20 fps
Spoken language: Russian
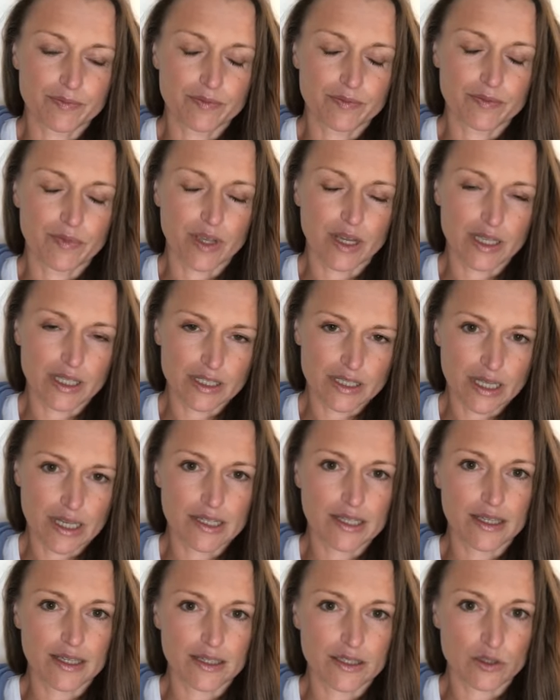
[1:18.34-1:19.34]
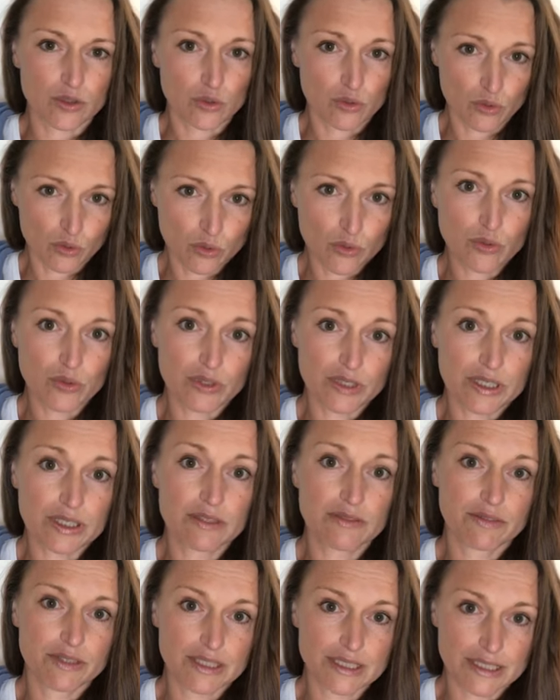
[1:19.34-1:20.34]
голодания на сухую и на
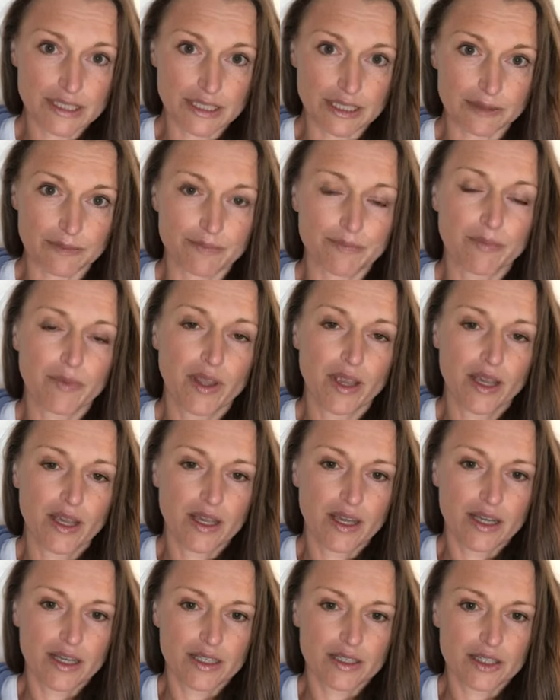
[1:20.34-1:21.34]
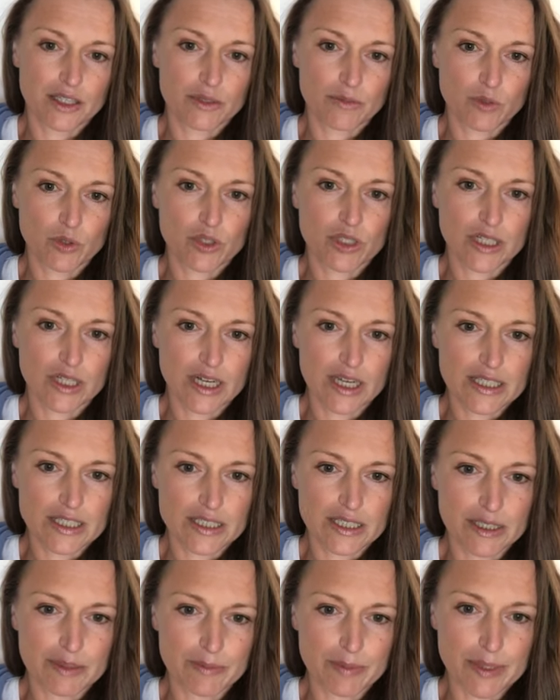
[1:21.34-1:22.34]
воде. Это немножко
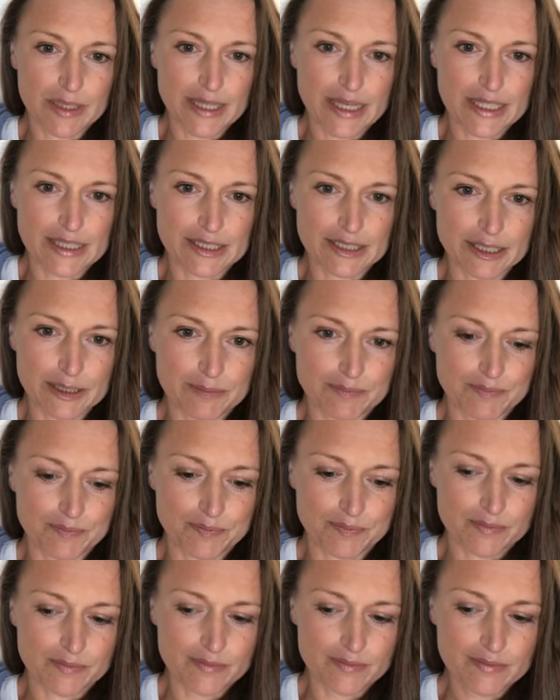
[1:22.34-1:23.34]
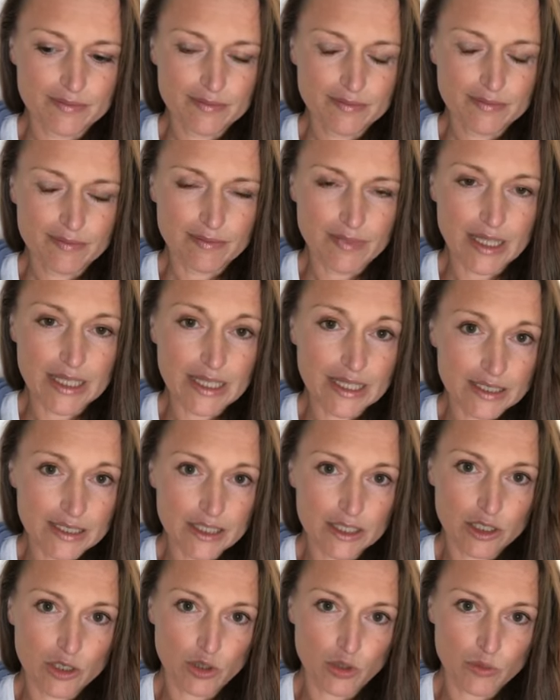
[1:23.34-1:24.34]
разное понятие. Для
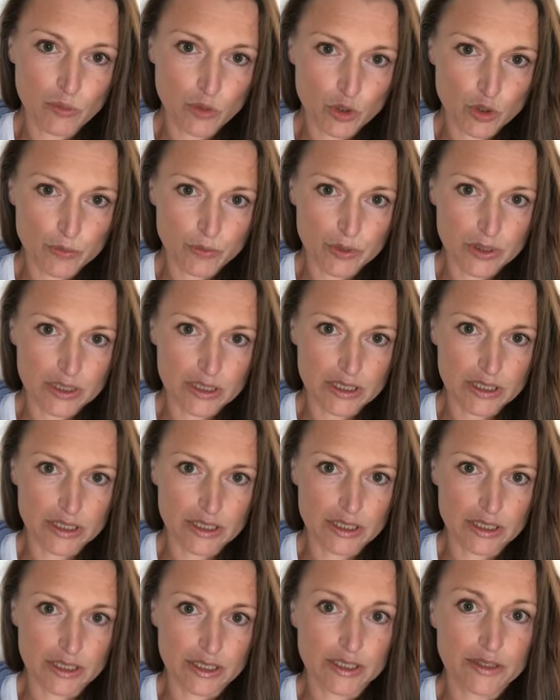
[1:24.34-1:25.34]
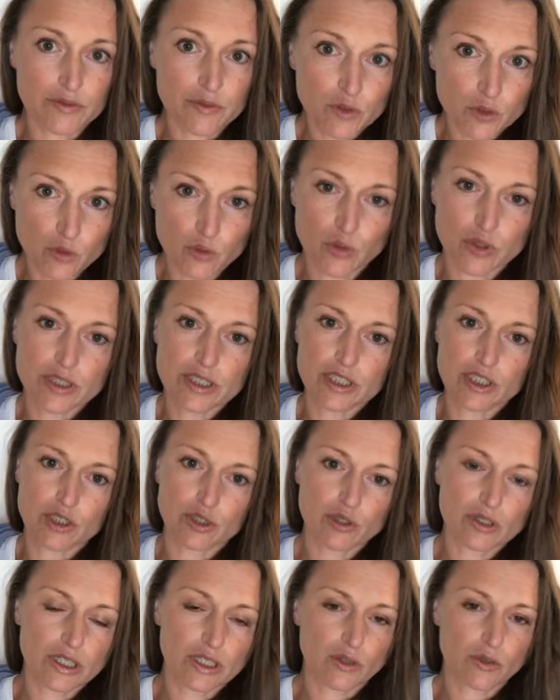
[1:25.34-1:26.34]
тех, кто, может быть, э, не в курсе,
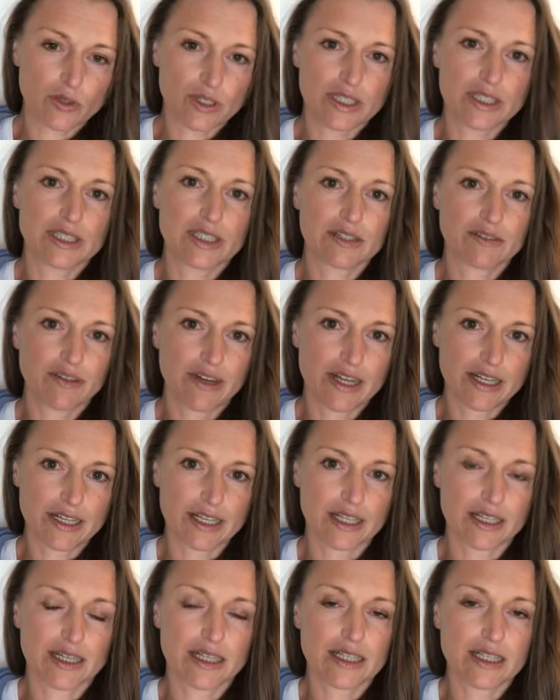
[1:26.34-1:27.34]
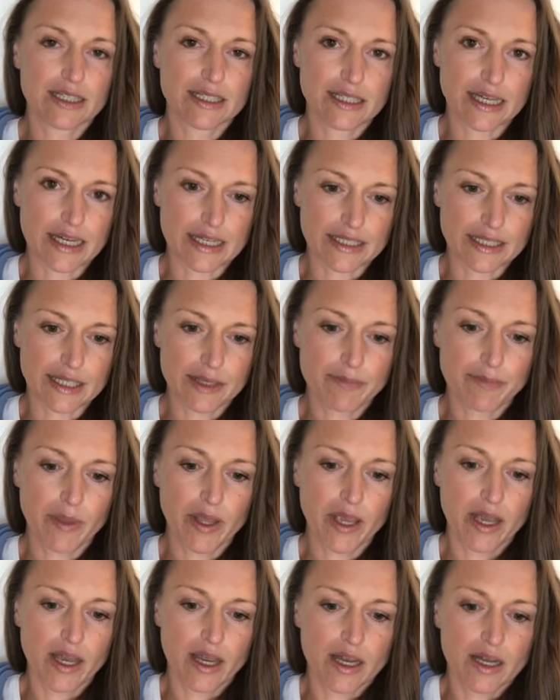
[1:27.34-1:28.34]
что такое интервальное голодание,
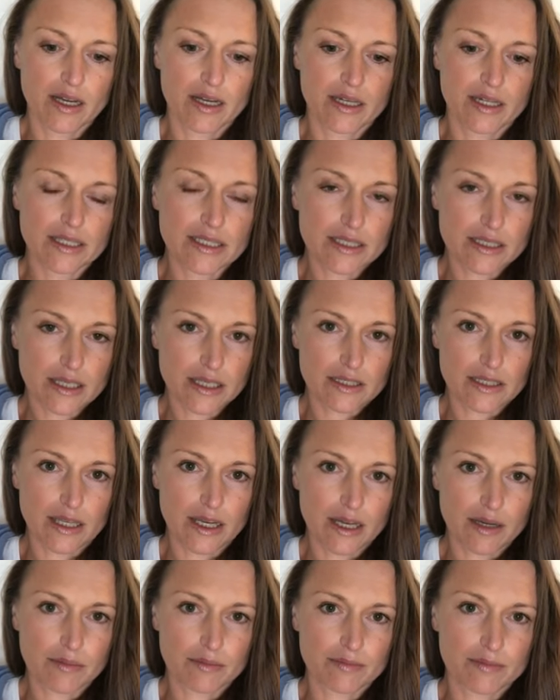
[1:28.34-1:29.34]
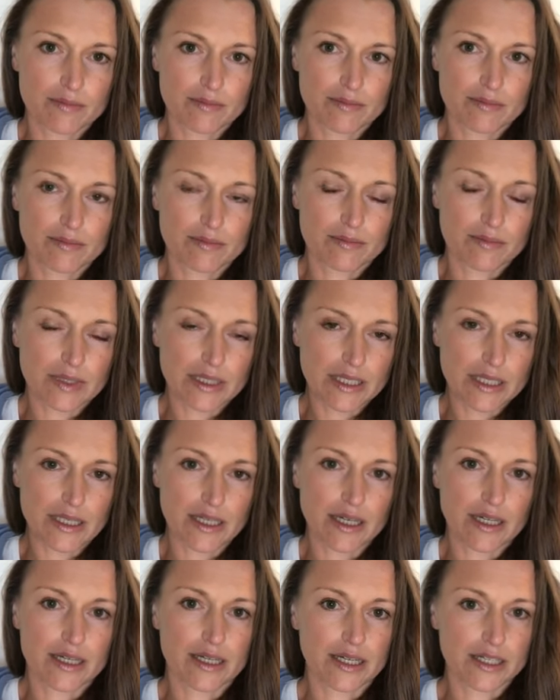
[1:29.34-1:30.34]
э, это когда мы
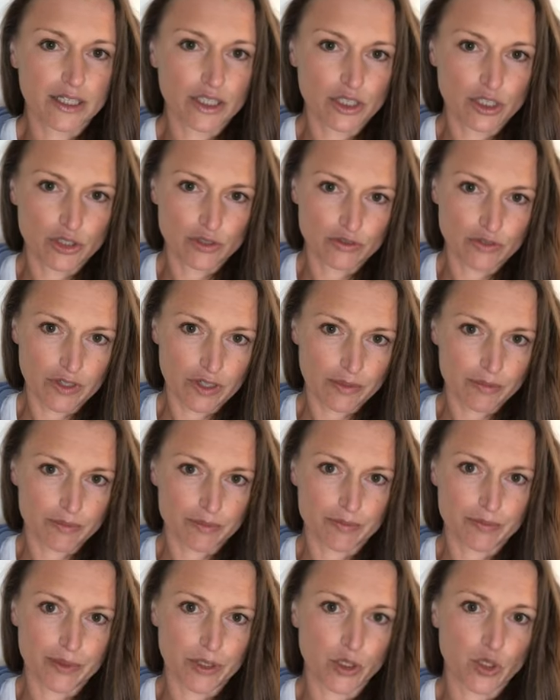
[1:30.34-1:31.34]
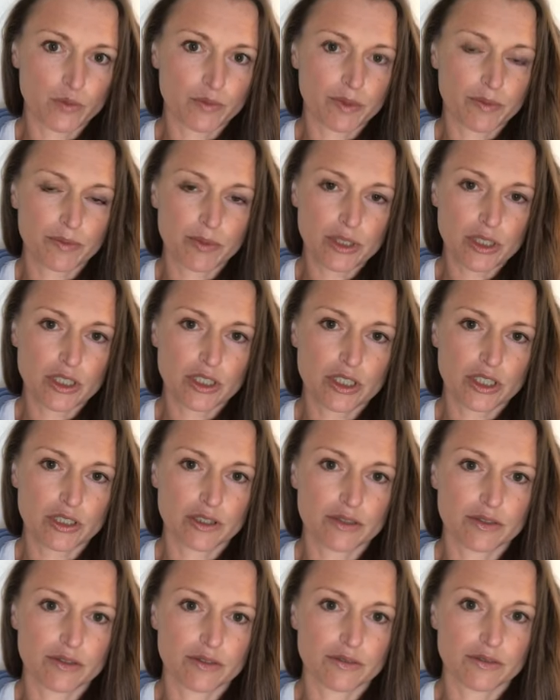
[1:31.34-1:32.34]
ограничиваем приемы пищи
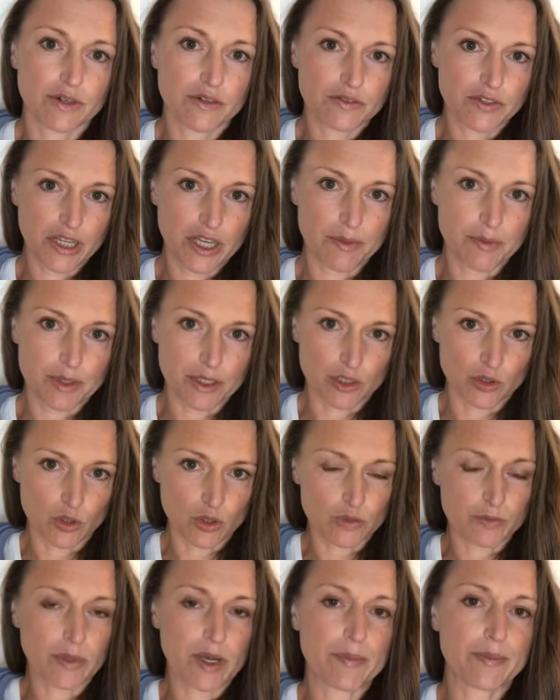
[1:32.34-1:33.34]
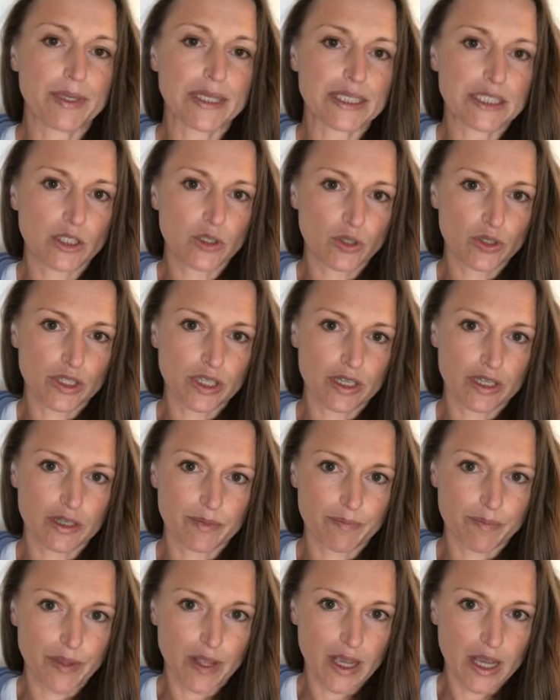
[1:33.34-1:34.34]
э, во времени, то есть мы
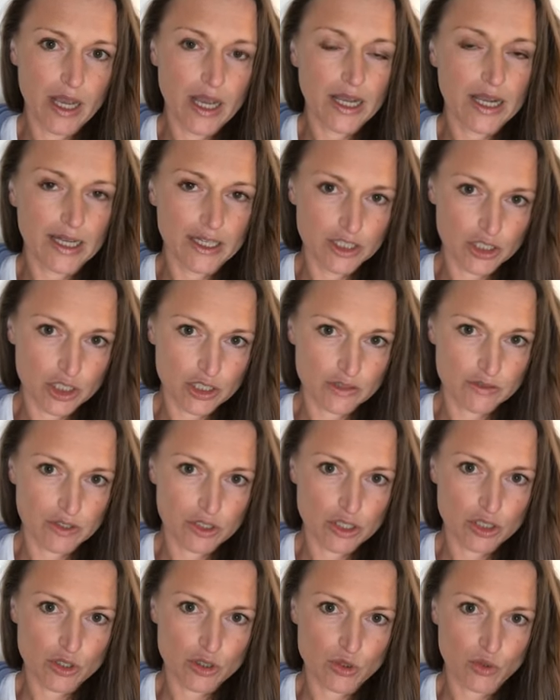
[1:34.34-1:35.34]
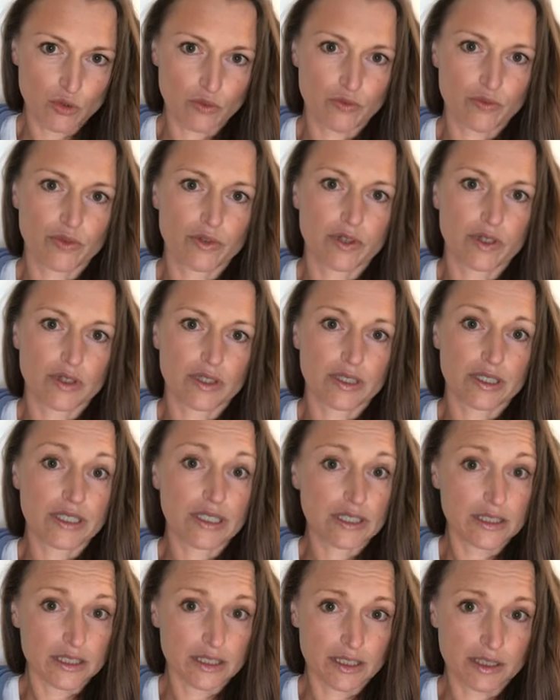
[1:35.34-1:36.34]
определенное количество часов э,
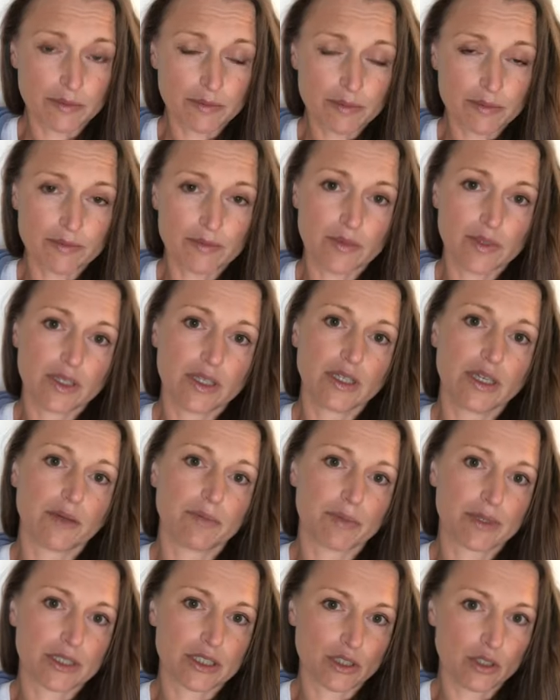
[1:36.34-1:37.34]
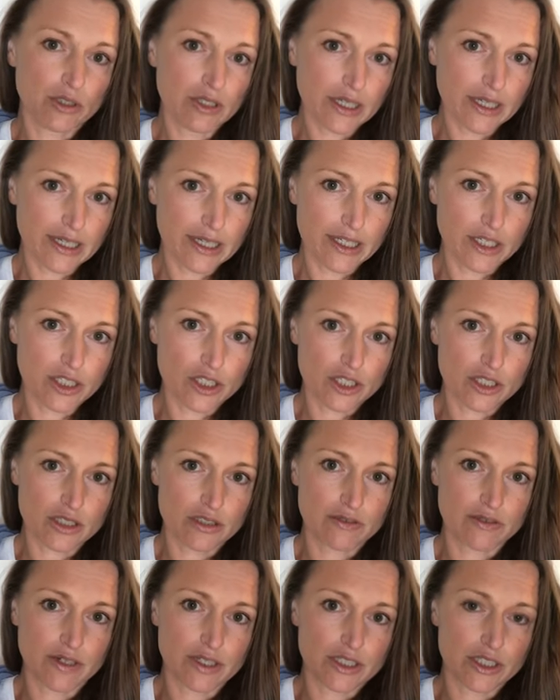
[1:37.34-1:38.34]
едим и определенное
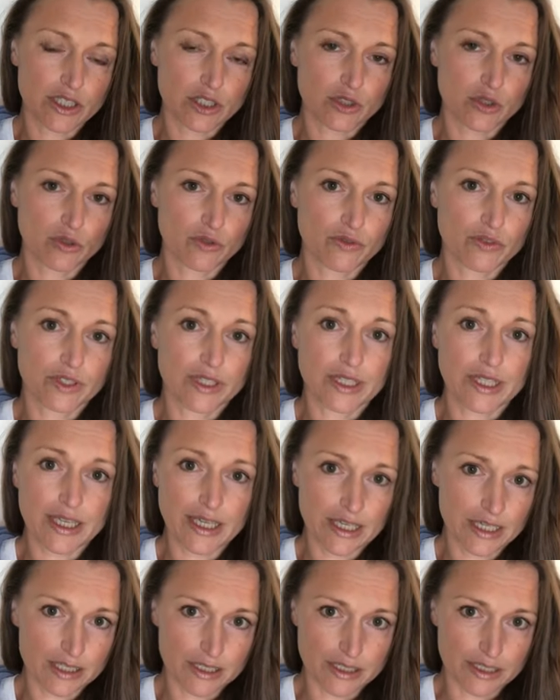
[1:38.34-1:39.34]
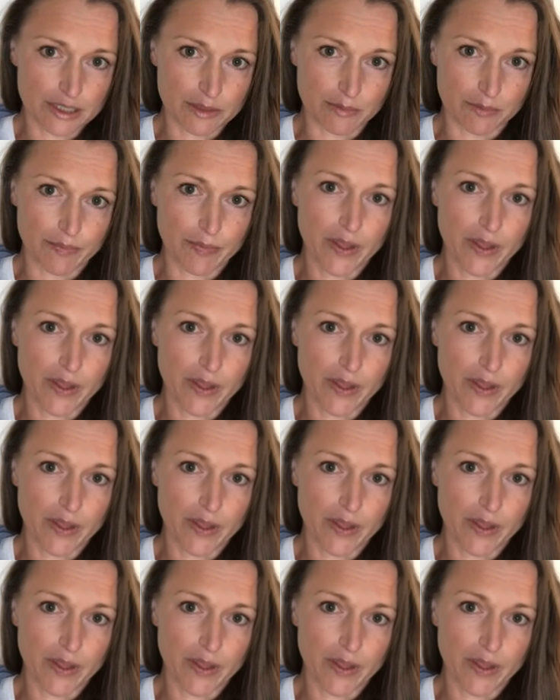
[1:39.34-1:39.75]
количество часов не едим.